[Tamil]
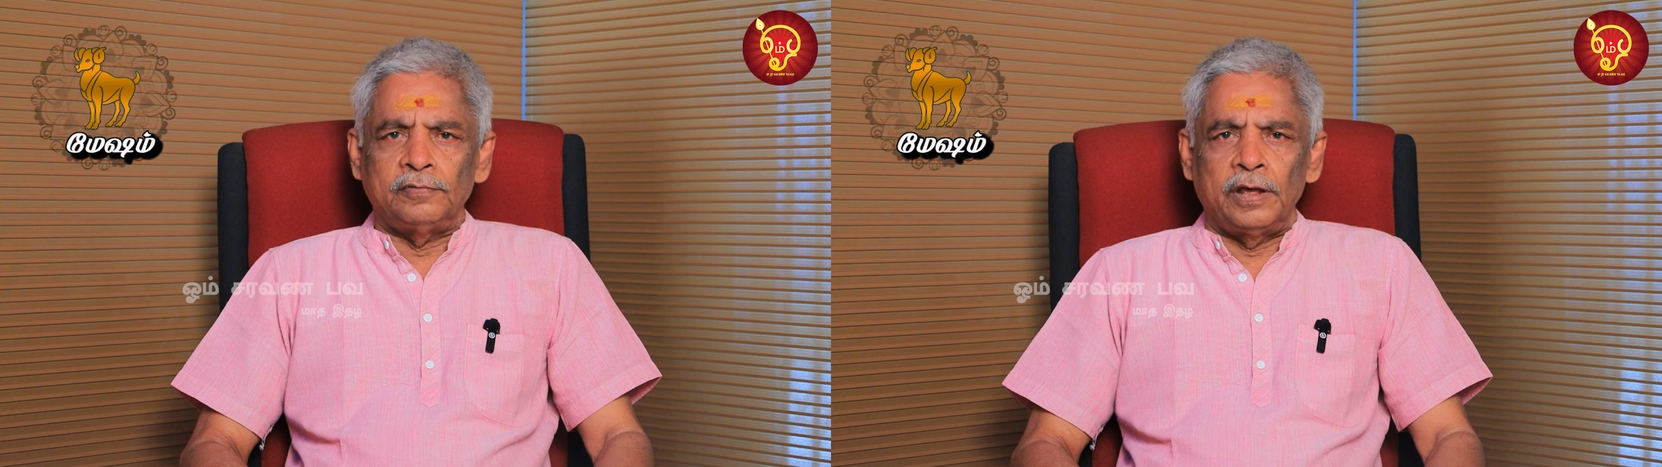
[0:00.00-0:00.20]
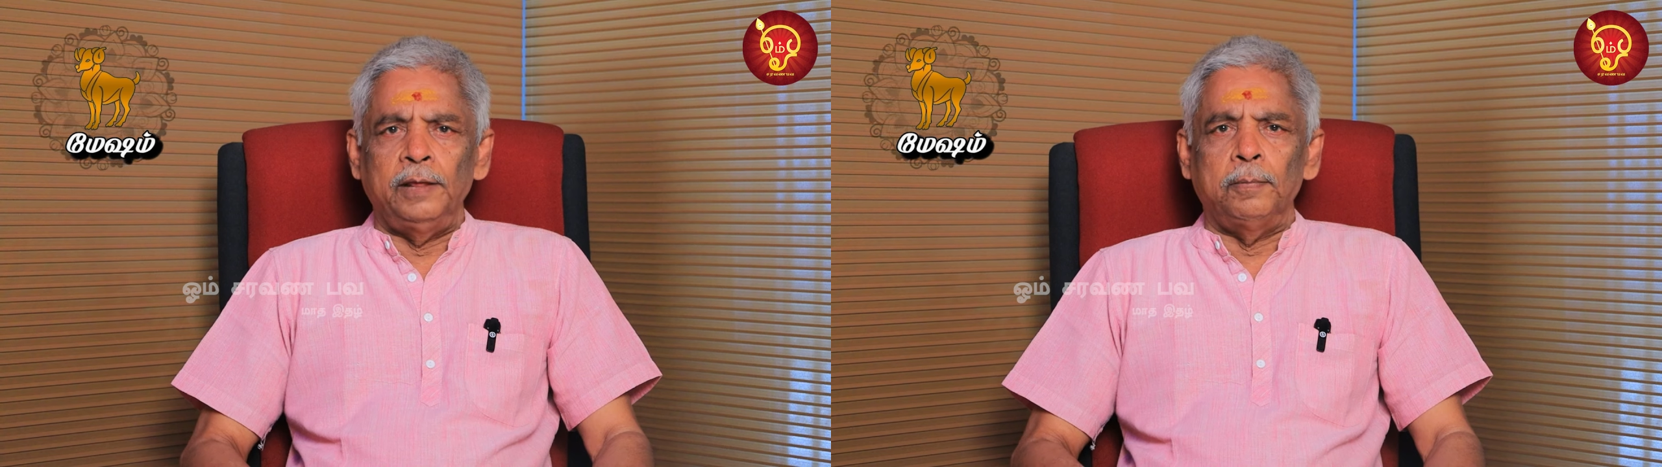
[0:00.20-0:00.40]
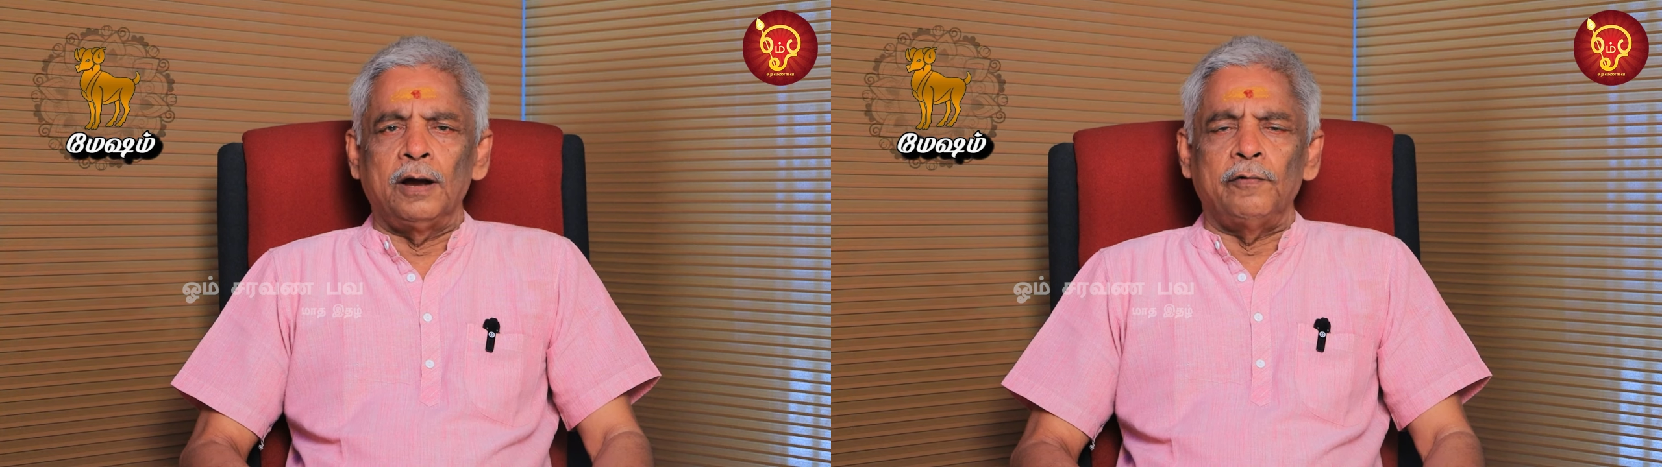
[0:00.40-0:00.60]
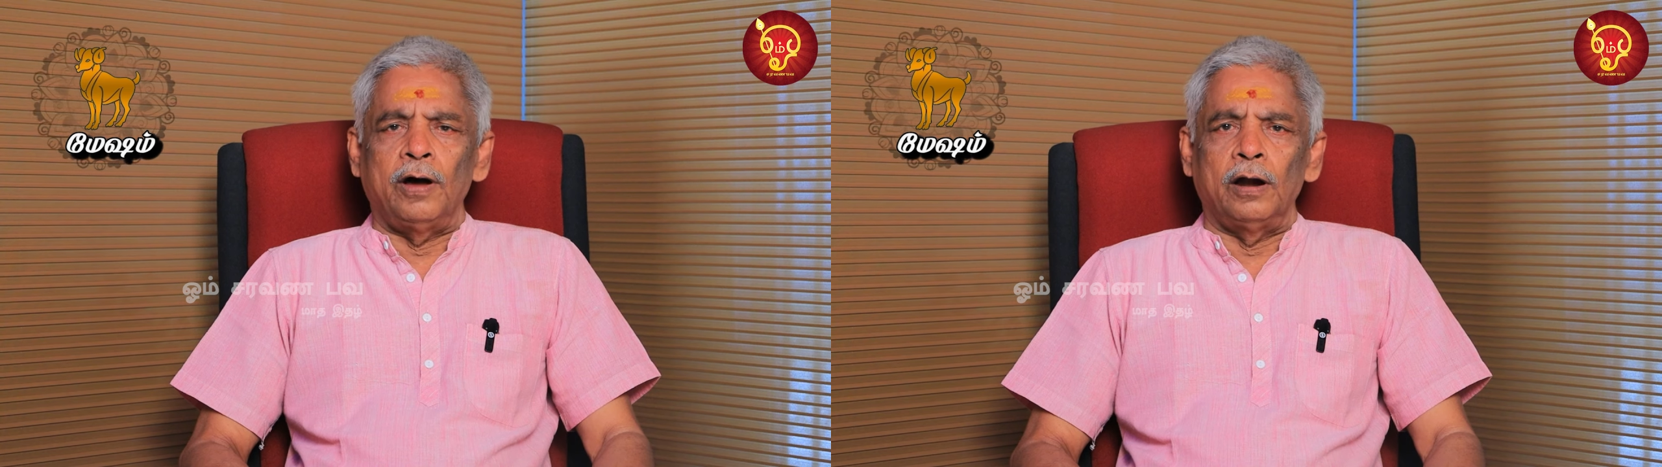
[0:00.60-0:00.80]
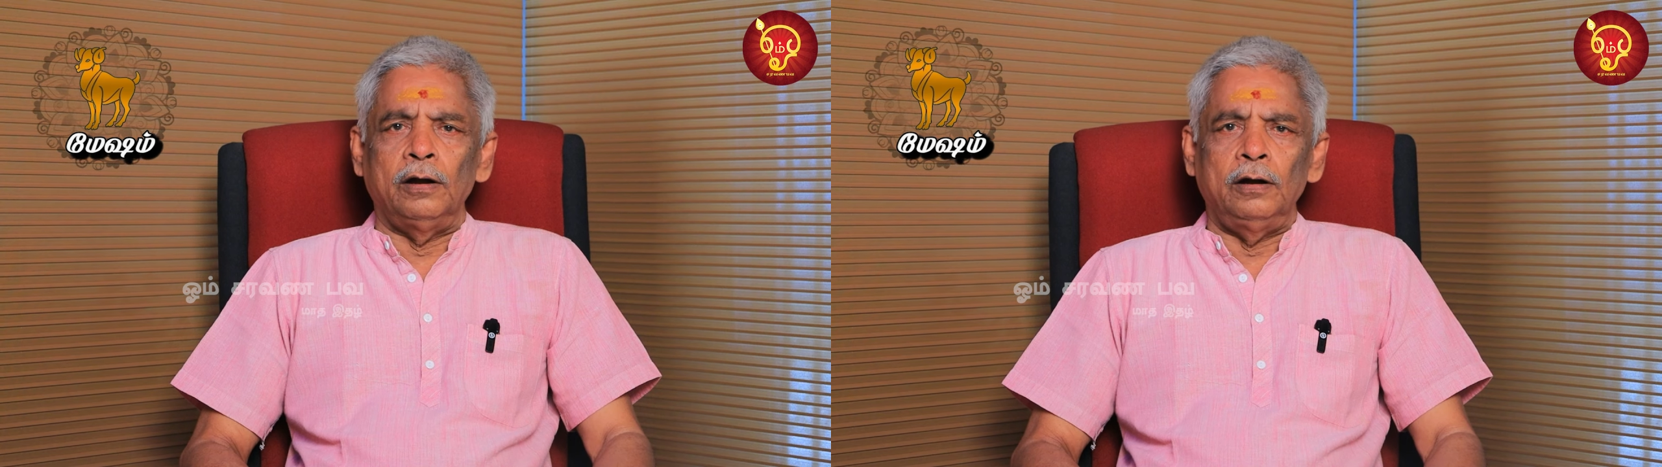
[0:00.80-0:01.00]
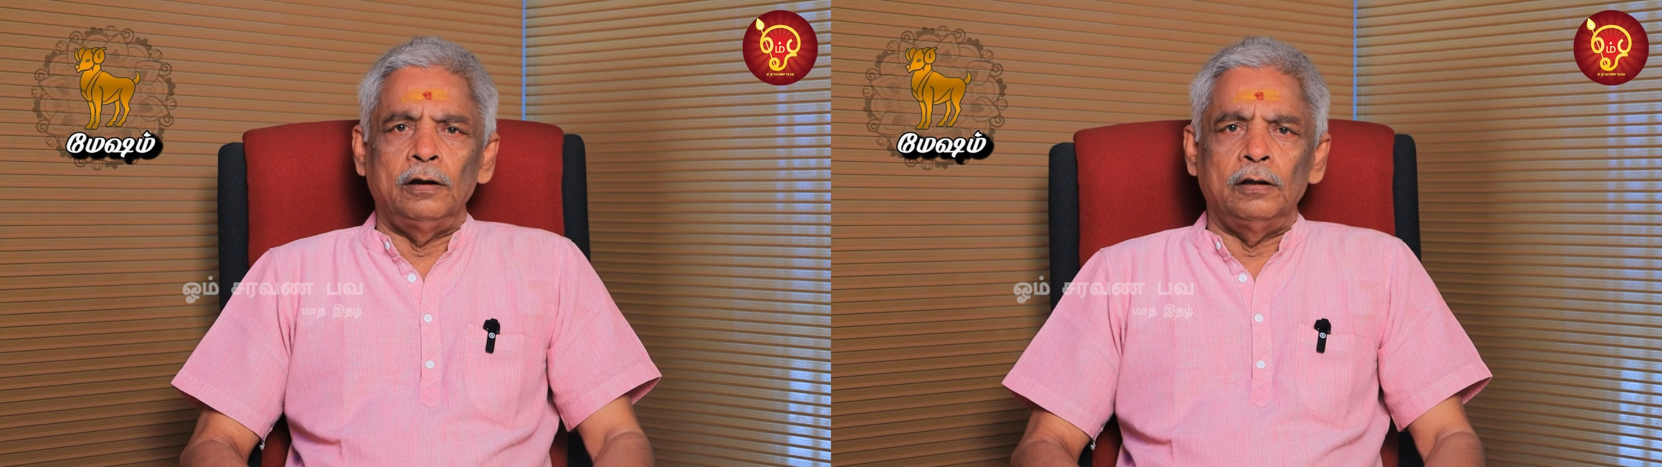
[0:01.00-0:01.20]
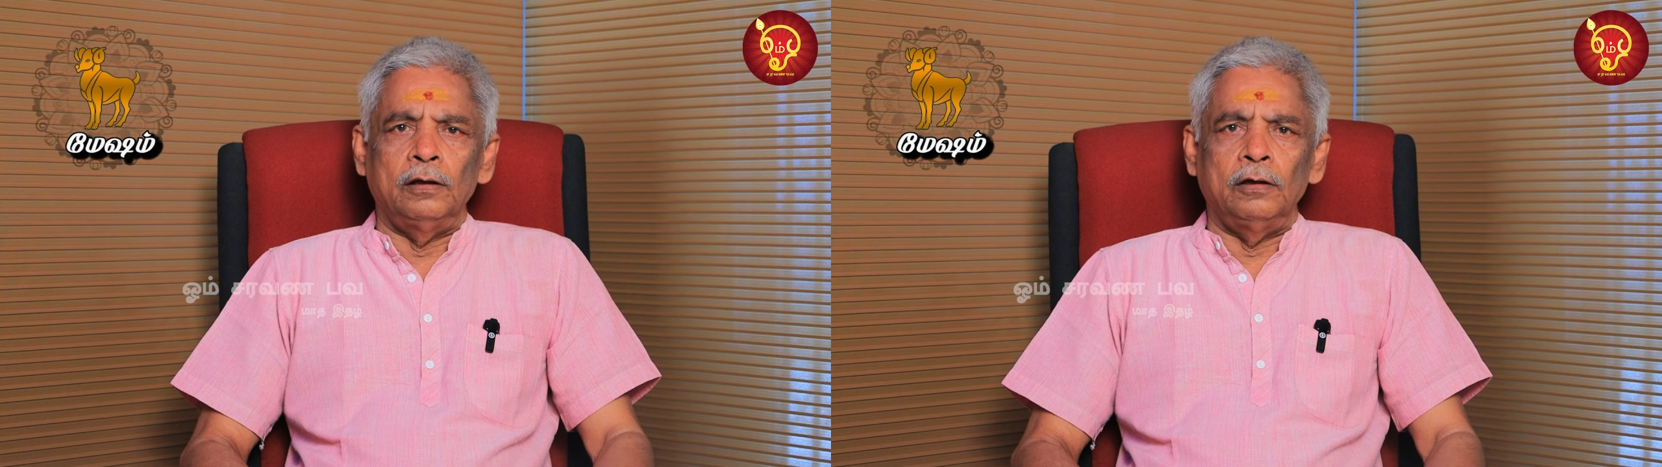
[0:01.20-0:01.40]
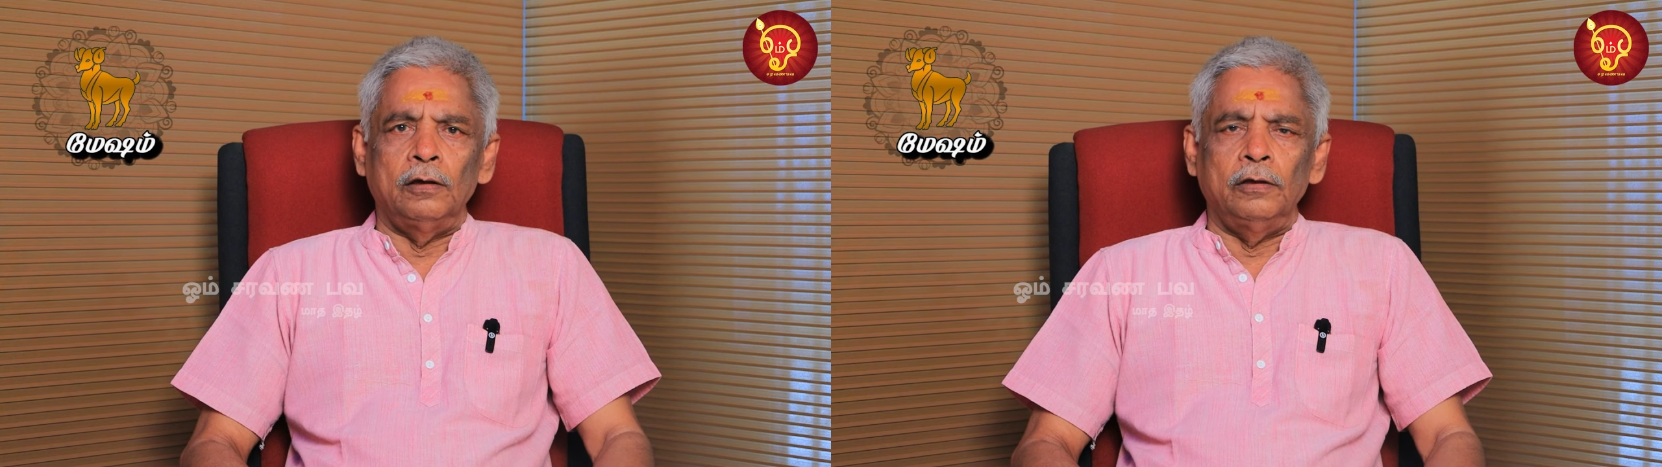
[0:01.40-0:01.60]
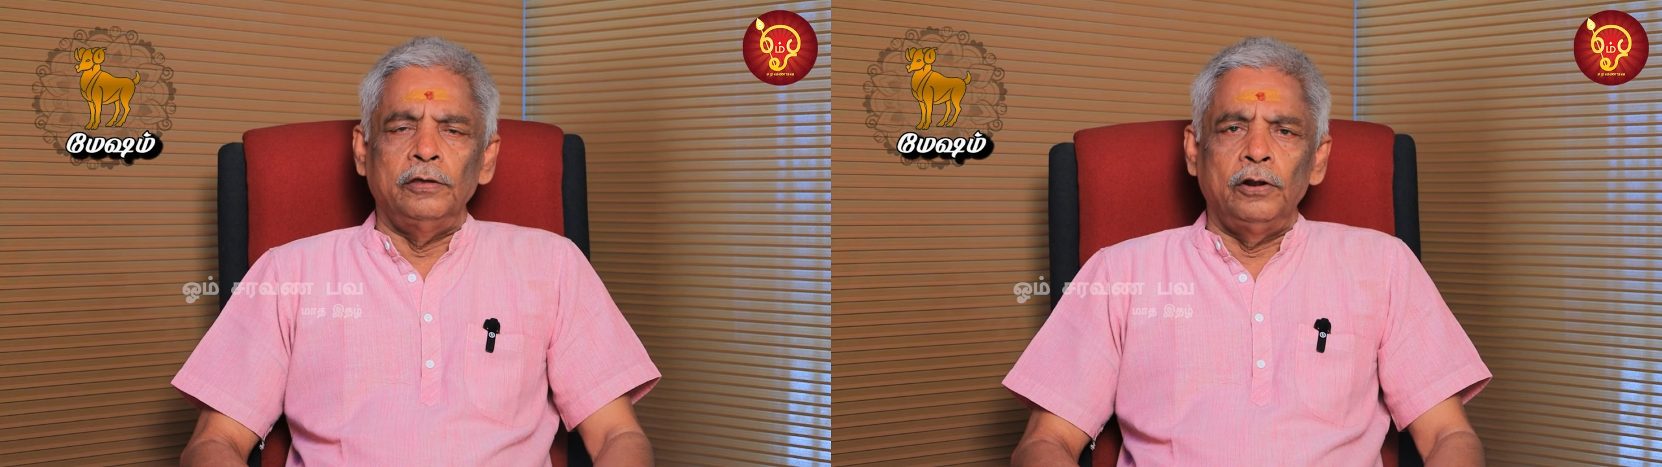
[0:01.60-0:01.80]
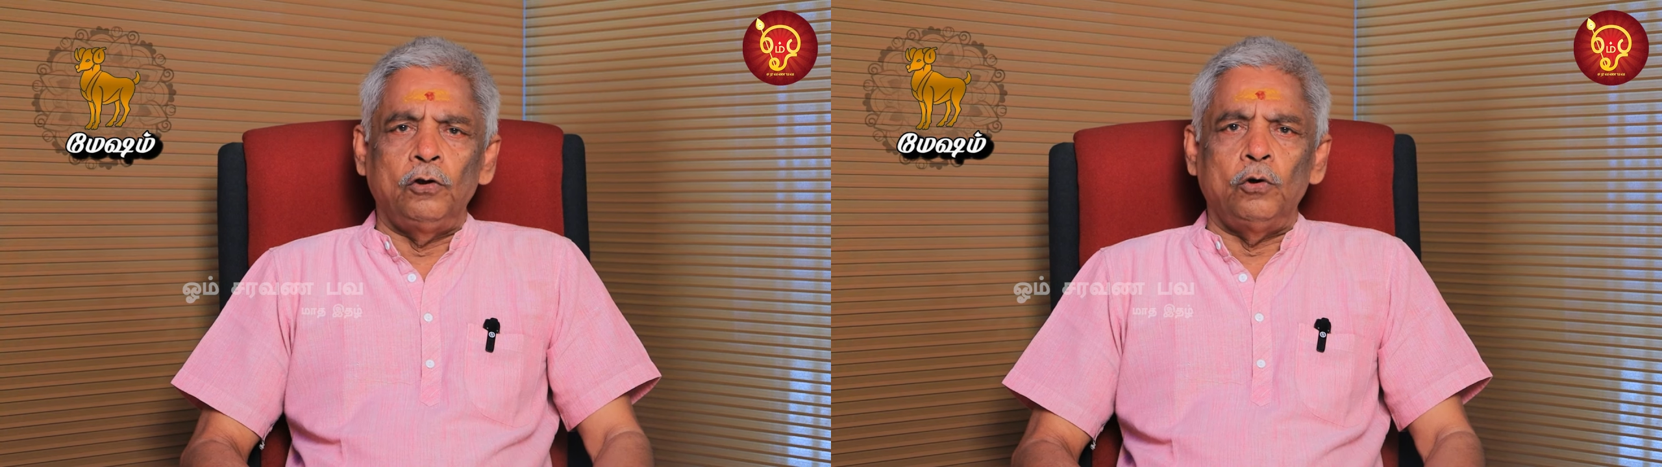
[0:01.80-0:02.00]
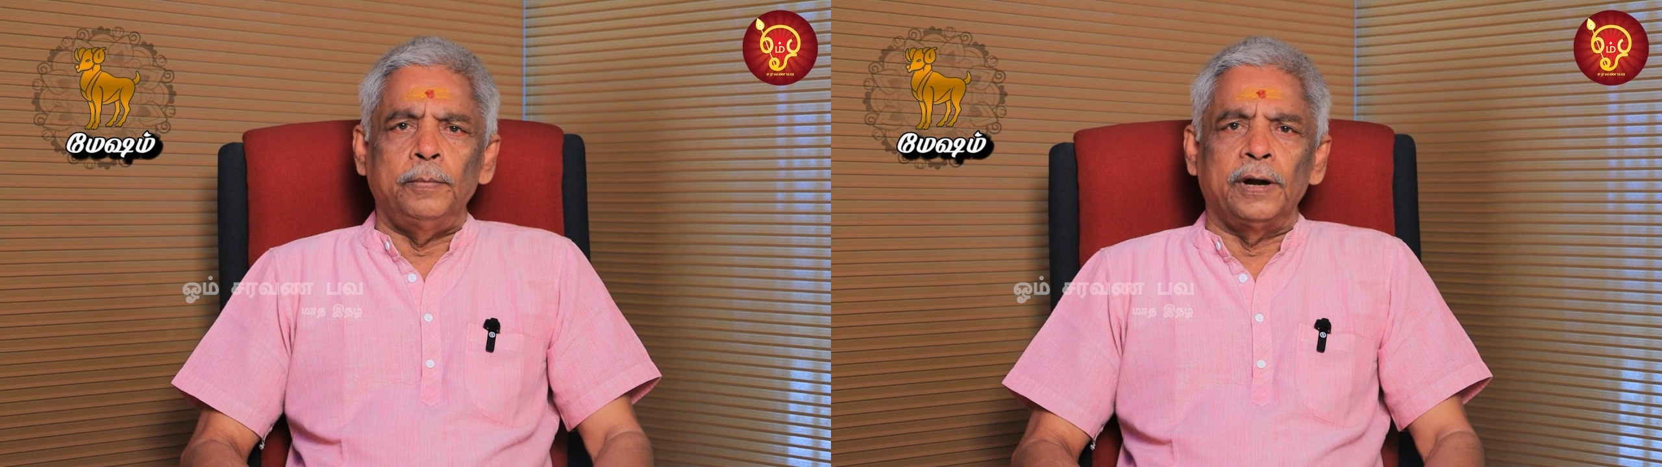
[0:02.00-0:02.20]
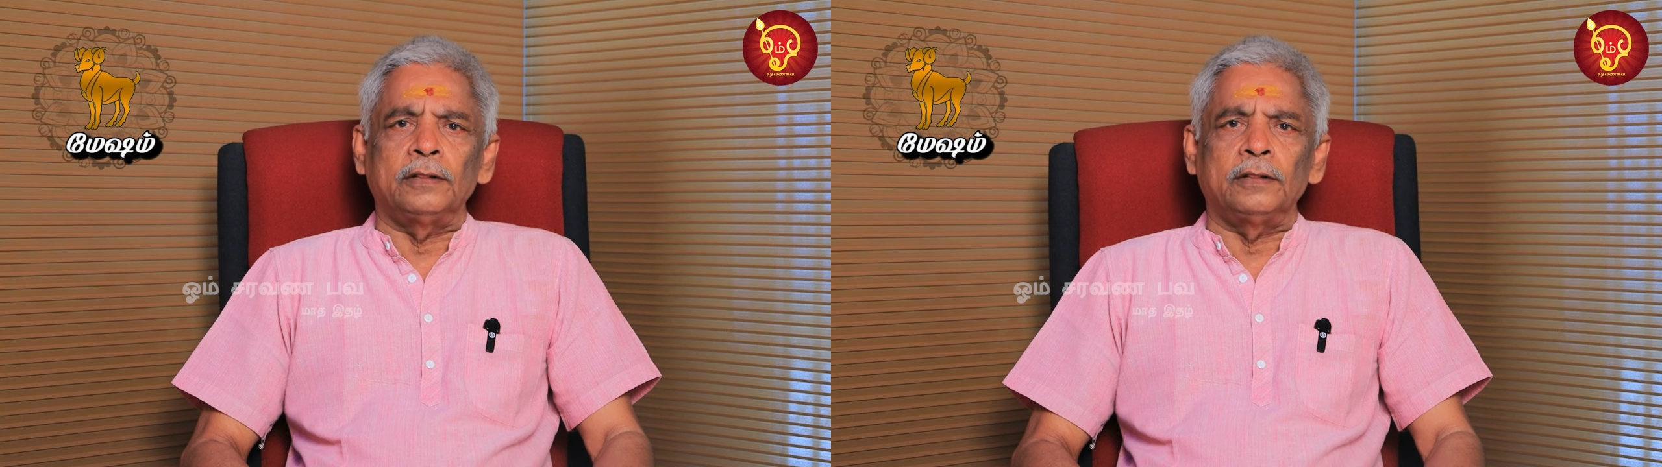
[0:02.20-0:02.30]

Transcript: சனி பகவான் இருக்கும்